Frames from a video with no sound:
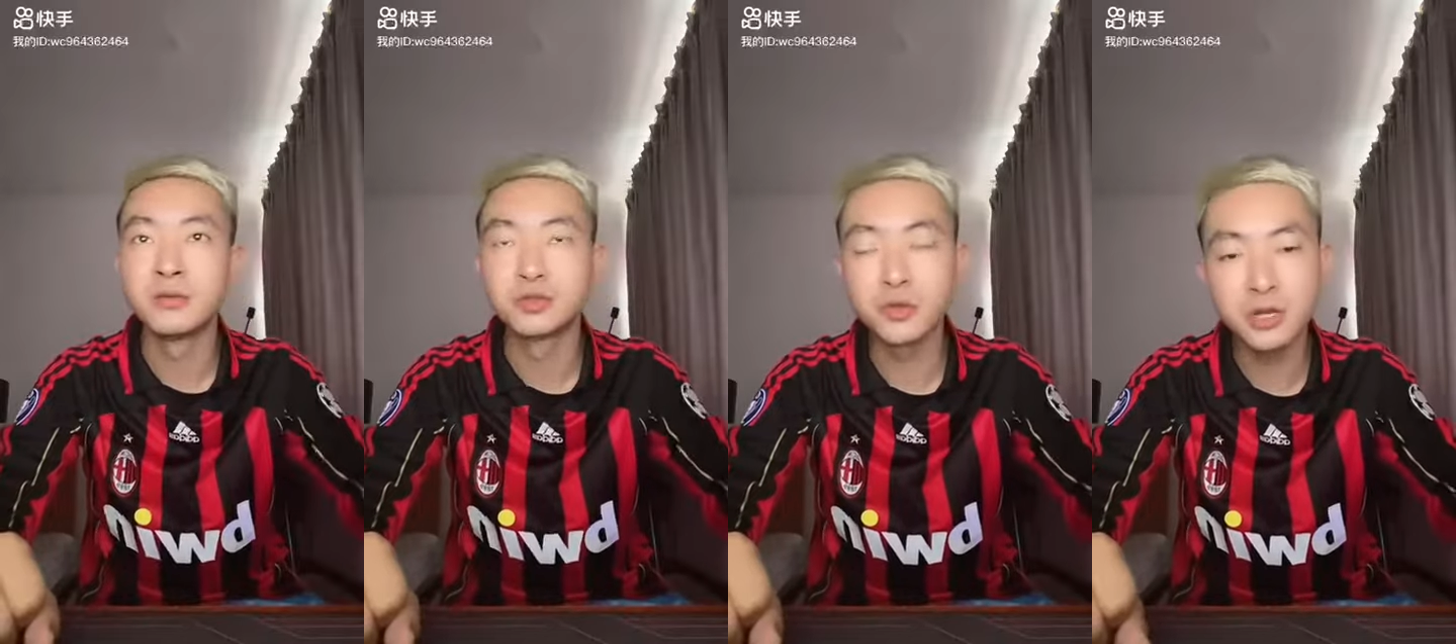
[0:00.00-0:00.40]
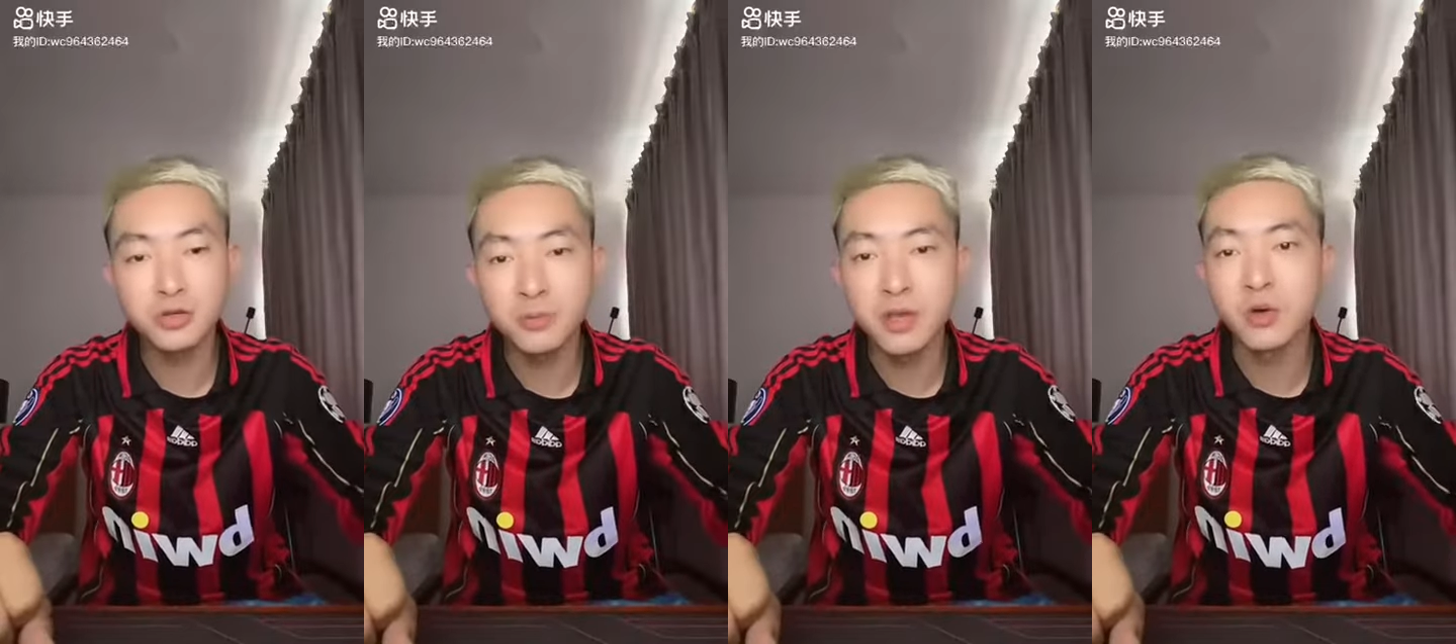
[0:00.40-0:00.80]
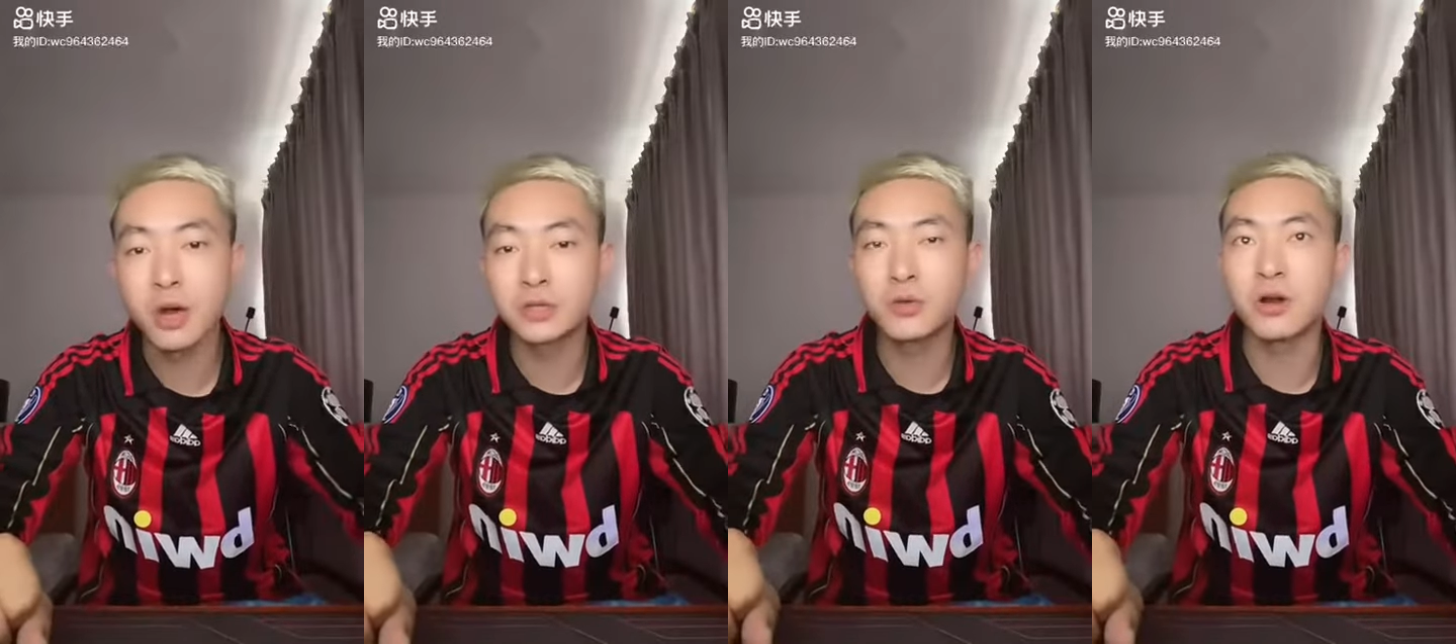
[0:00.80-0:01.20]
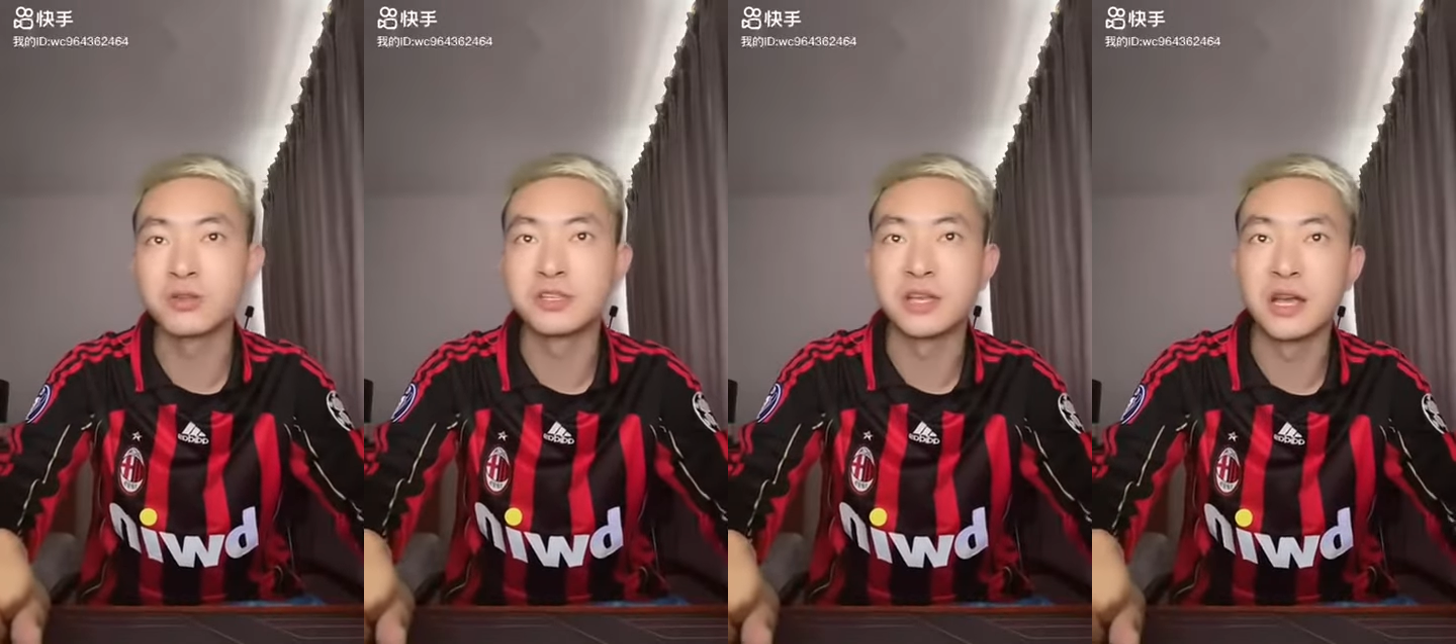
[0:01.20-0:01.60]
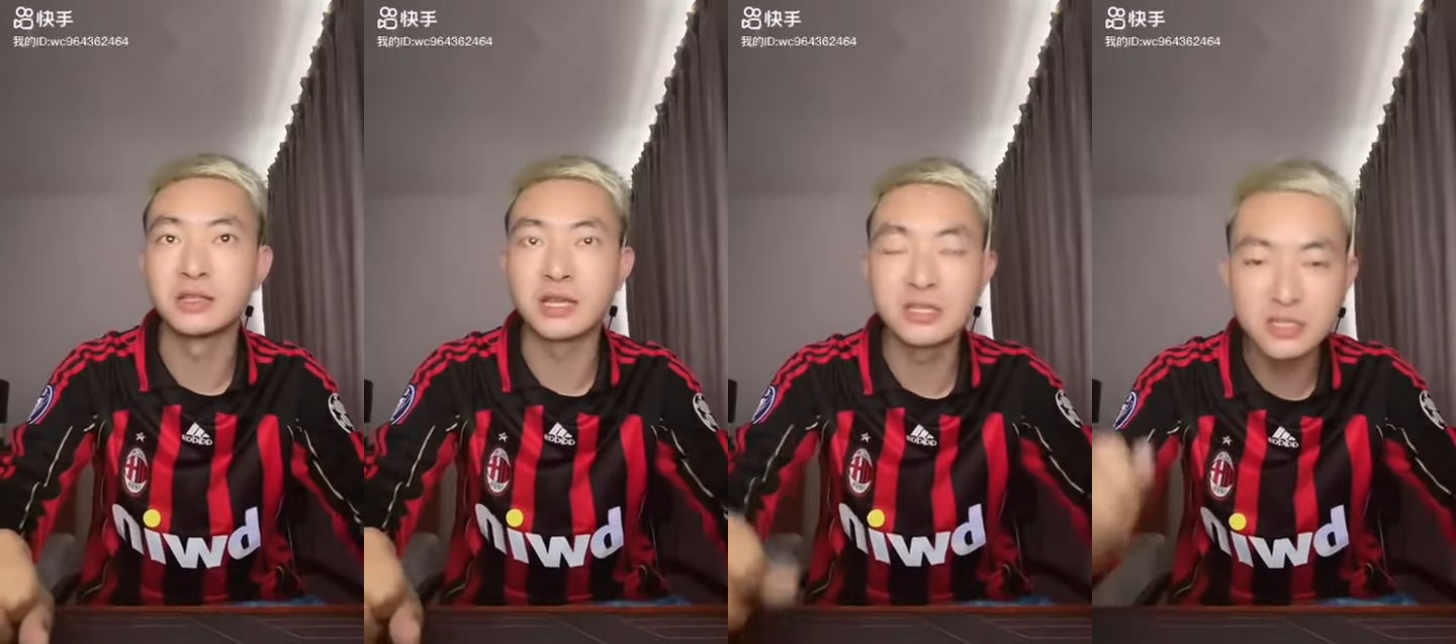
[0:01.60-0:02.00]
虽然说没有花多少钱啊，
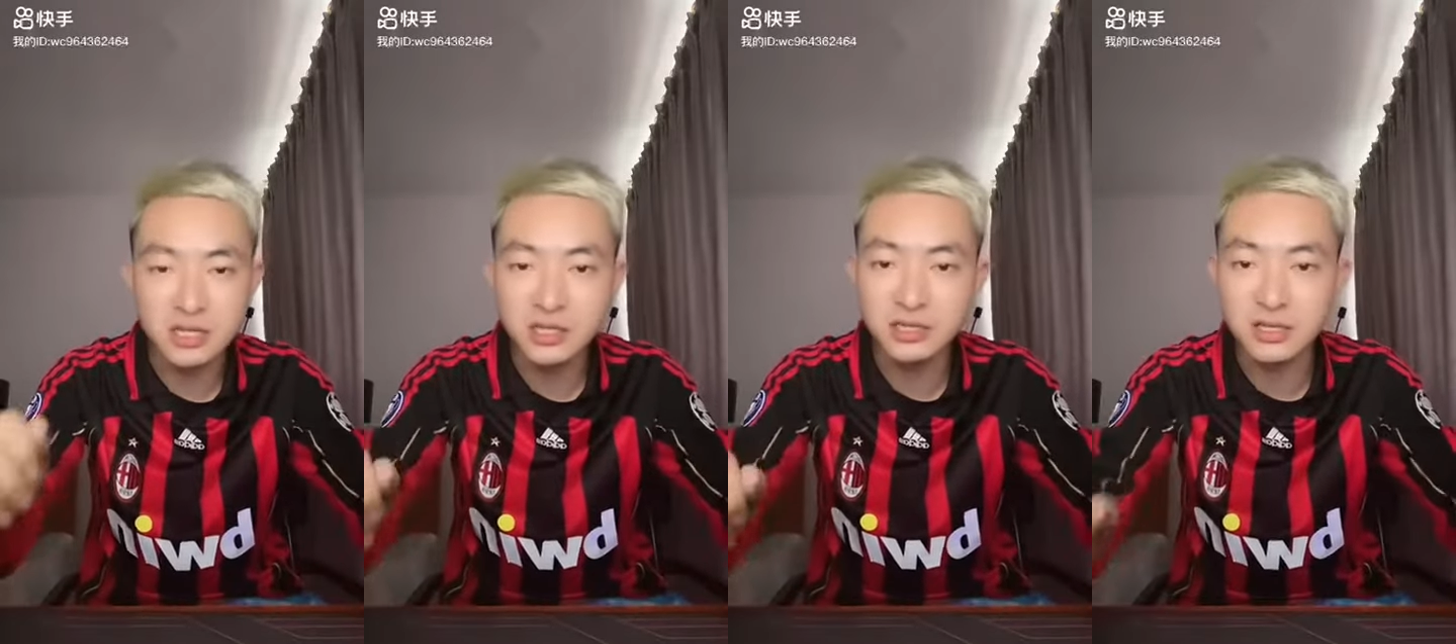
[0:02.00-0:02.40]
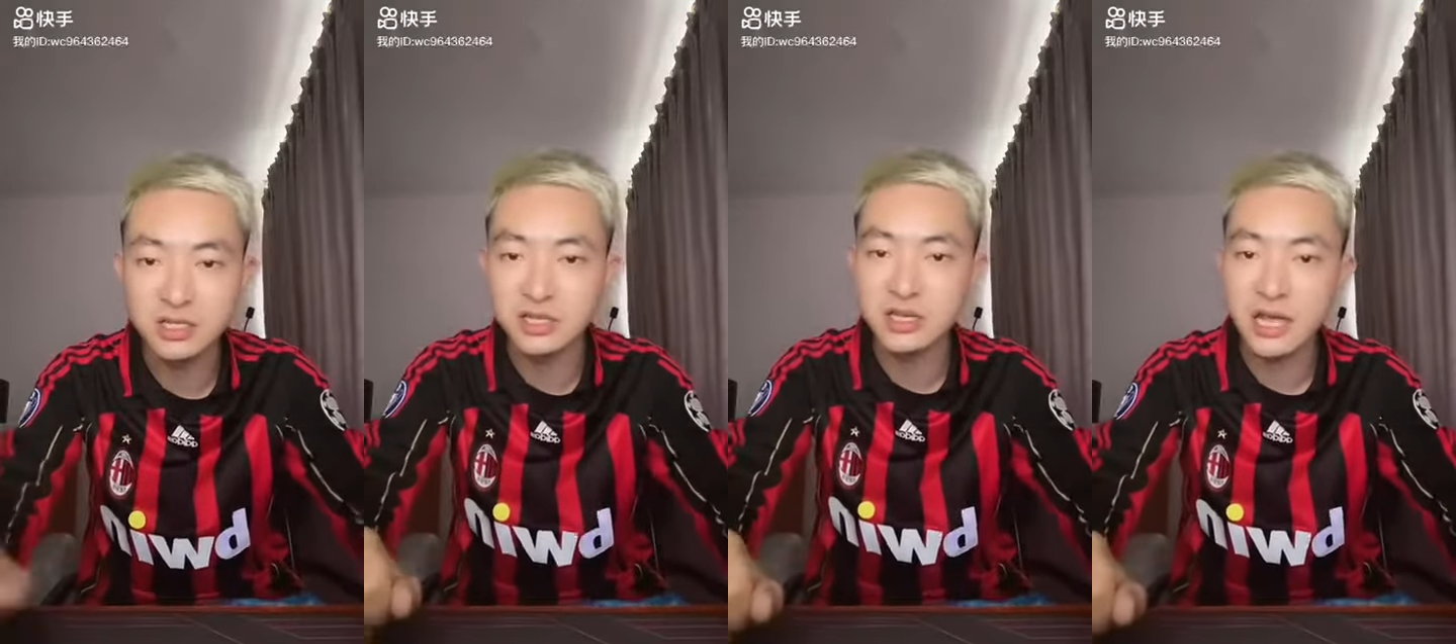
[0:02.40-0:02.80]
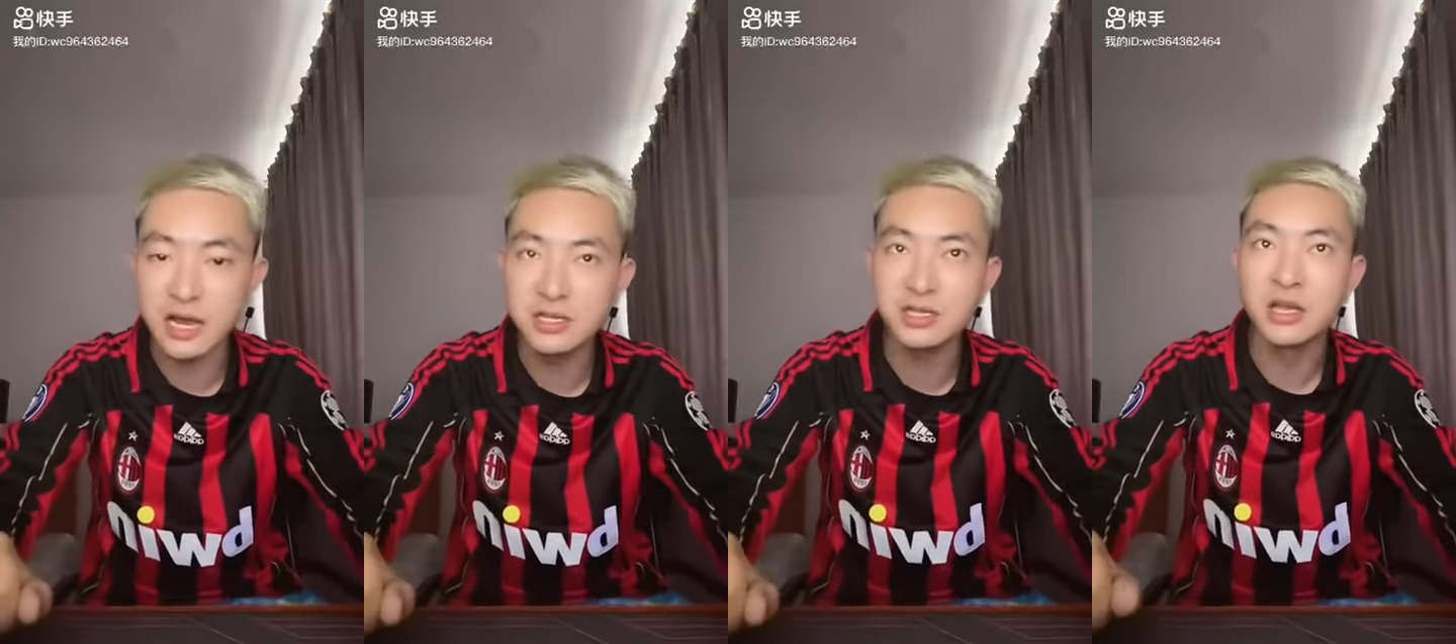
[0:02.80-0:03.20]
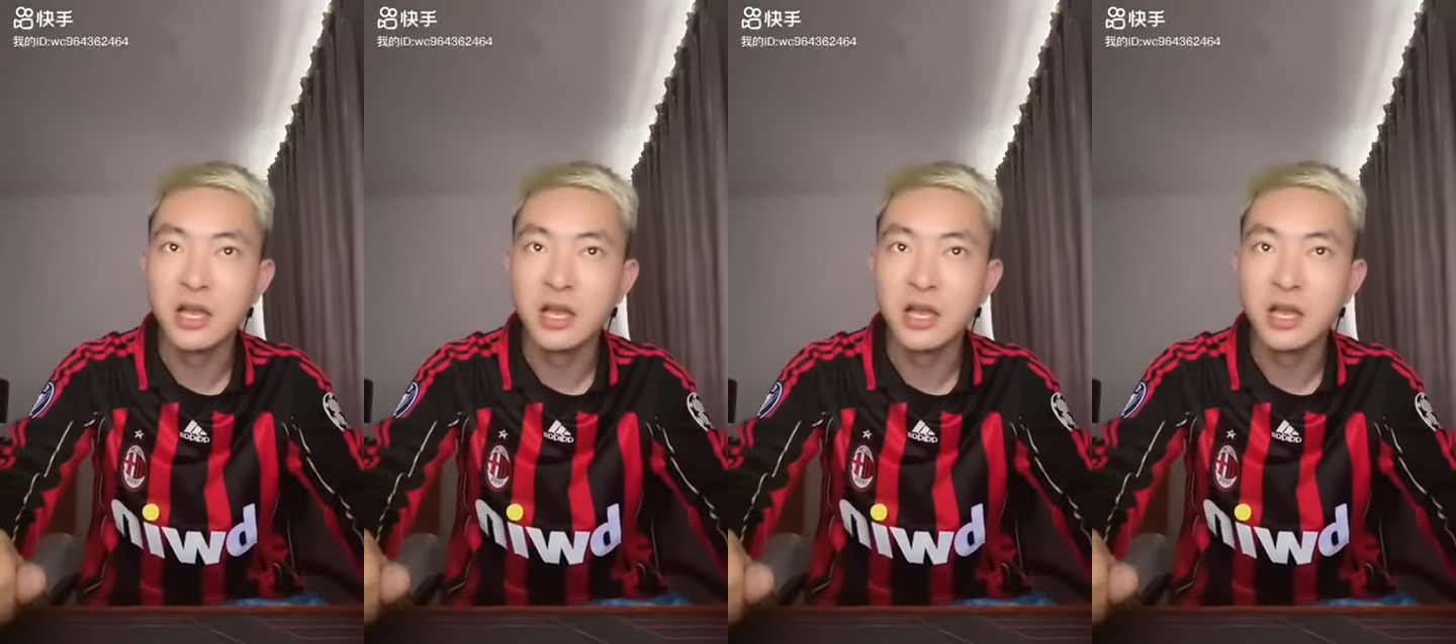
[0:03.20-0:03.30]
但是整体的实力还是。